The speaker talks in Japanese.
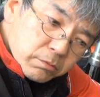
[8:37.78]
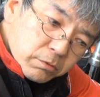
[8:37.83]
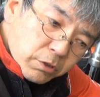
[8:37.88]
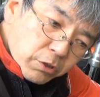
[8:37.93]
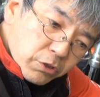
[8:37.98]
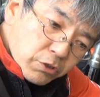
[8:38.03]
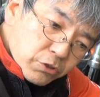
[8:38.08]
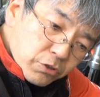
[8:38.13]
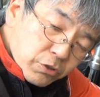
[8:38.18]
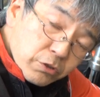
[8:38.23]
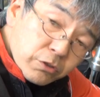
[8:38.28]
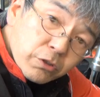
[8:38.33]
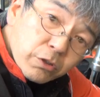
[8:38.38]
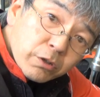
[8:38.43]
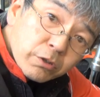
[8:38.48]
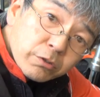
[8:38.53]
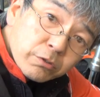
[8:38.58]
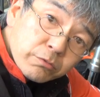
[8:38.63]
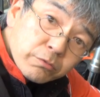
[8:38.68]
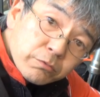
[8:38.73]
平成に
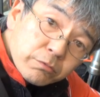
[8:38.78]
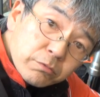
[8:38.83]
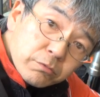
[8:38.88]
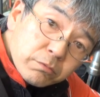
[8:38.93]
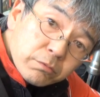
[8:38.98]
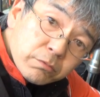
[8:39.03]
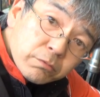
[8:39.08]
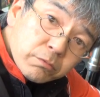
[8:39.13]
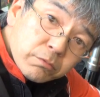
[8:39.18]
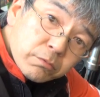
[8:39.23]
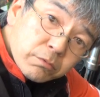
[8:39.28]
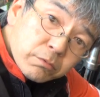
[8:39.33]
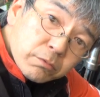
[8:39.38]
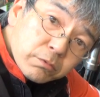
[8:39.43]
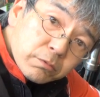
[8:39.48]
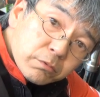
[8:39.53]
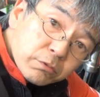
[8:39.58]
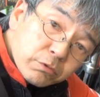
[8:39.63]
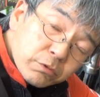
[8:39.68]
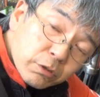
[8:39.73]
入る
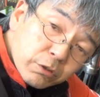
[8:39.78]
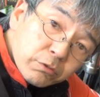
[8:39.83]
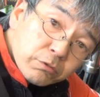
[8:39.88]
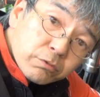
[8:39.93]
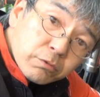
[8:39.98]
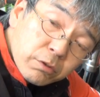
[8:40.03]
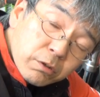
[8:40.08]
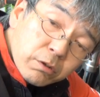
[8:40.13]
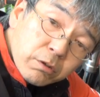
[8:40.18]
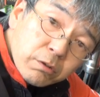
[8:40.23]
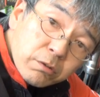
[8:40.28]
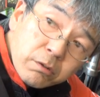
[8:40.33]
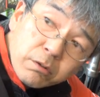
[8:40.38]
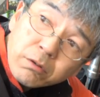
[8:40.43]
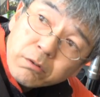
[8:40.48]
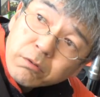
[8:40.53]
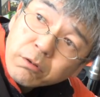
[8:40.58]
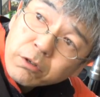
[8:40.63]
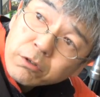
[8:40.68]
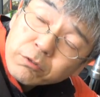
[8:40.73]
くらいですか
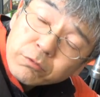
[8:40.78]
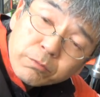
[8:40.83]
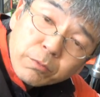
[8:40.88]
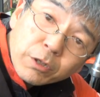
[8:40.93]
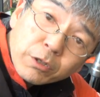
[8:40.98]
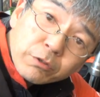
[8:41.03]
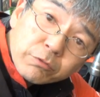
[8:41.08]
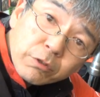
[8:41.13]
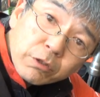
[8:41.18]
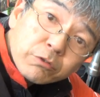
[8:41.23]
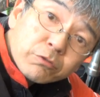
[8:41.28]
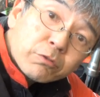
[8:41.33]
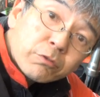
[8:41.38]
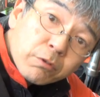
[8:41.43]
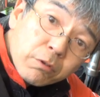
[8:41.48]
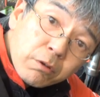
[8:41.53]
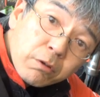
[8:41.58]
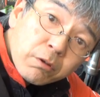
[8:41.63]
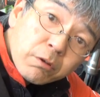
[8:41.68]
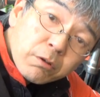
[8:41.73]
入る前ぐらいですかね
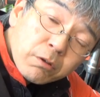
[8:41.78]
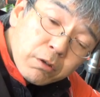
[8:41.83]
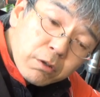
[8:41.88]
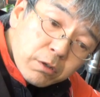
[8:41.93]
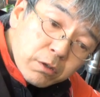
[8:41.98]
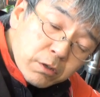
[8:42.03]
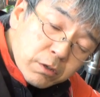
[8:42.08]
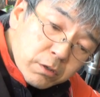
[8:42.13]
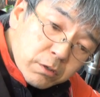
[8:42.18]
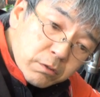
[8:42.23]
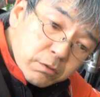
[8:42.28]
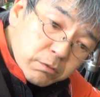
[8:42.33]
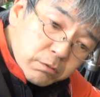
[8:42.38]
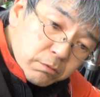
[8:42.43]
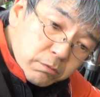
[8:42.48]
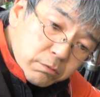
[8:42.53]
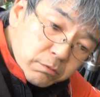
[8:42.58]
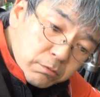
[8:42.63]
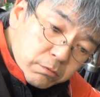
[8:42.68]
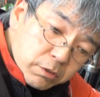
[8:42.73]

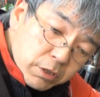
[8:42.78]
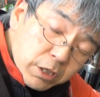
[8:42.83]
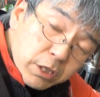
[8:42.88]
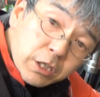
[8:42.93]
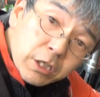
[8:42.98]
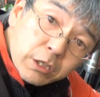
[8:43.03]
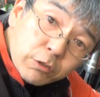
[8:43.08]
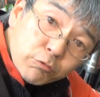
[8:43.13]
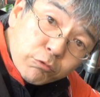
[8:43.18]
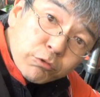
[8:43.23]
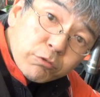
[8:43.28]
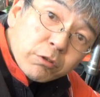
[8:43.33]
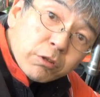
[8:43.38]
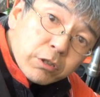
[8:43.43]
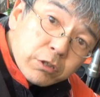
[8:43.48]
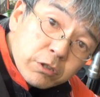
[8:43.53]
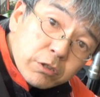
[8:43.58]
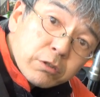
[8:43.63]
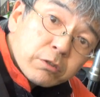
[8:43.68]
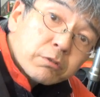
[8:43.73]
景気がいい時の話
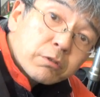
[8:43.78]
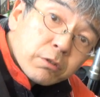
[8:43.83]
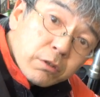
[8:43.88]
ですかね